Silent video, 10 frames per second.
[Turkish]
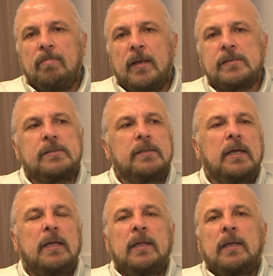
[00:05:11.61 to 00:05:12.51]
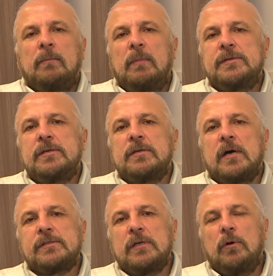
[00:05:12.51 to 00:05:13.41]
aslında Mescid-i
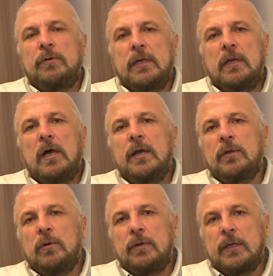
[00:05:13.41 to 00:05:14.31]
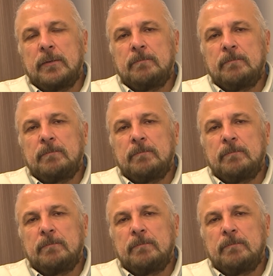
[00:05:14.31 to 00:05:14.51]
Aksa örneğiyle aynı örnek.